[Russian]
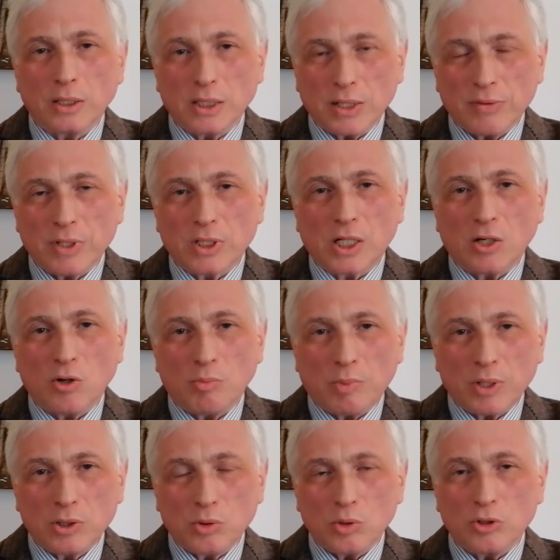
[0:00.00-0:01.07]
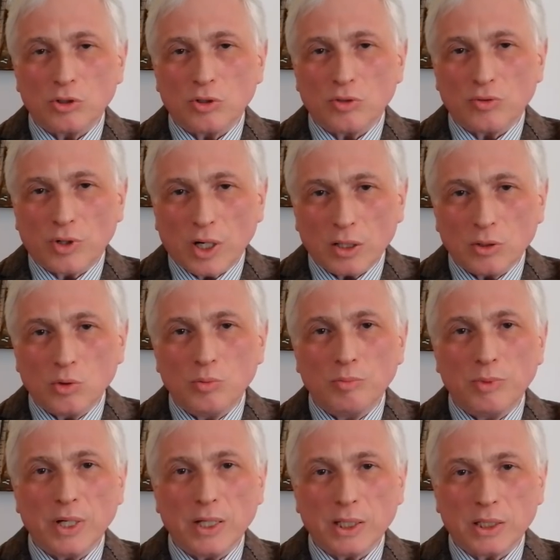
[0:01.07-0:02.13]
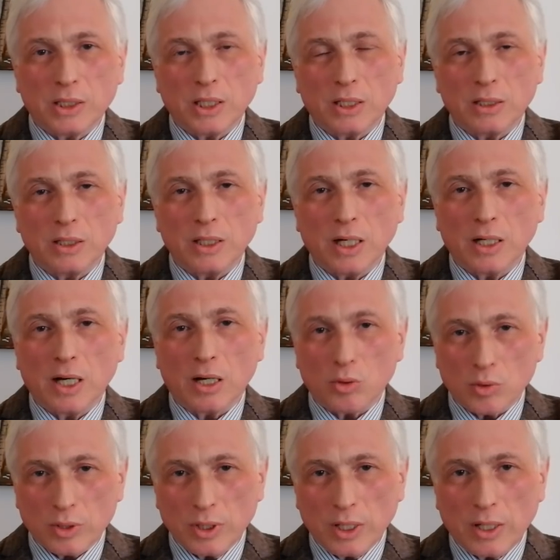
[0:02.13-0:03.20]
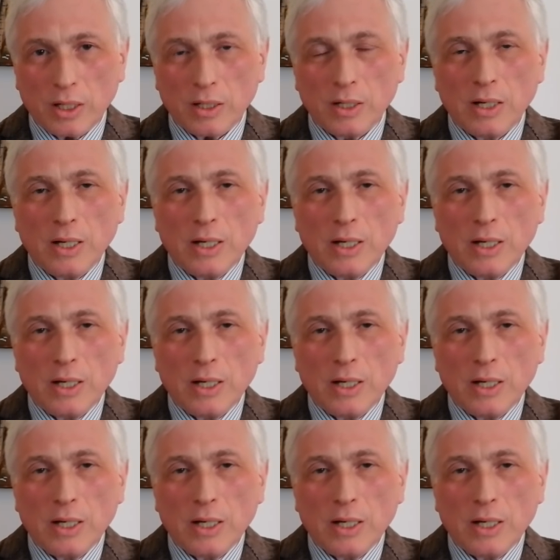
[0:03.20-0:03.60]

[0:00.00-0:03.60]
советского посольства в Колумбии Александре Огороднике,